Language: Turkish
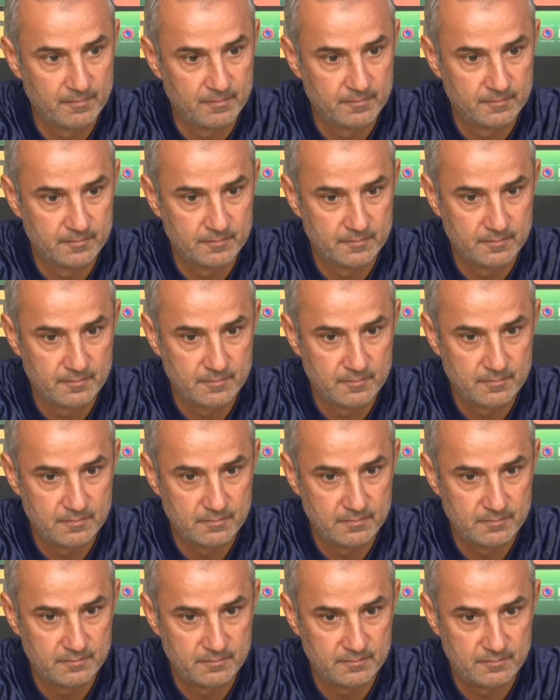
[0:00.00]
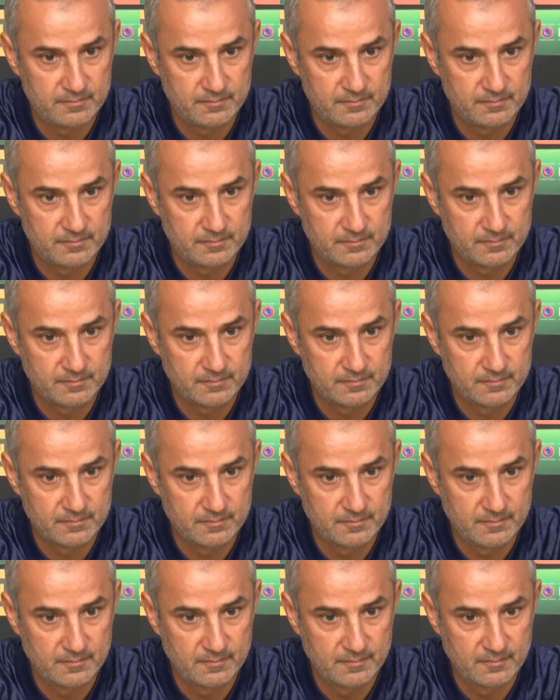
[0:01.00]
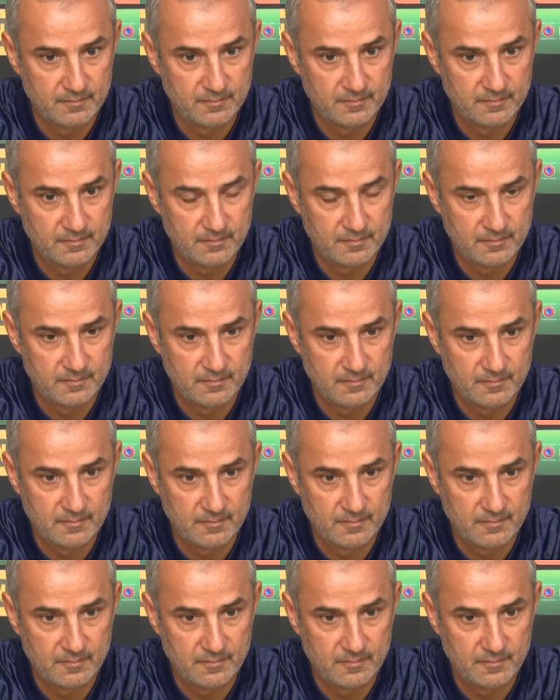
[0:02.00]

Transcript: Ecem Hanım. TV Bu Spor ve Can Linçkal.